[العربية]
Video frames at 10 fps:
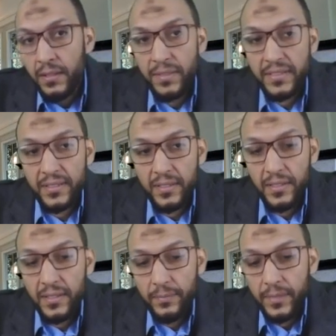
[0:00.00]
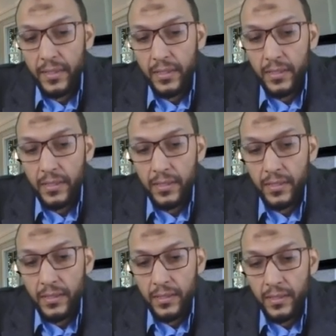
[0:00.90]
بس
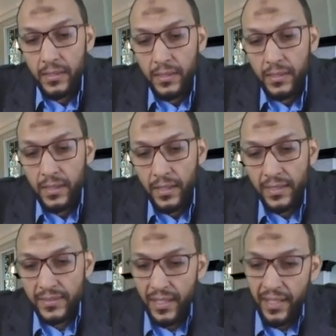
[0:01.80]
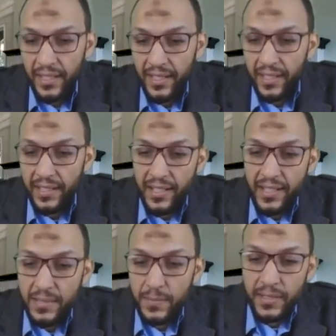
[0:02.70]
آه، هكذا الحياه يعني
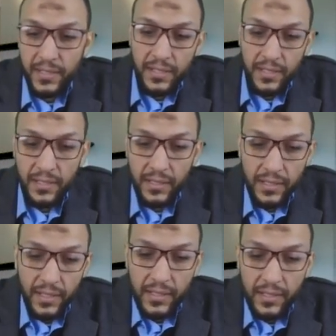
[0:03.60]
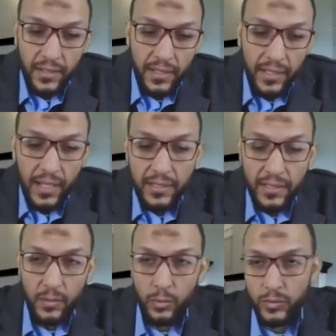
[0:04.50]
لازم يعني حكايه
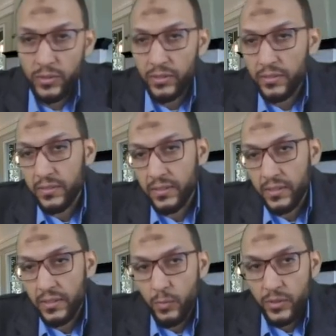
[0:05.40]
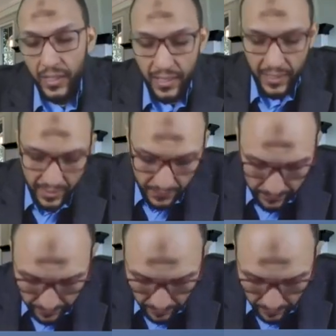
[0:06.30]
الكورسات المسجله دي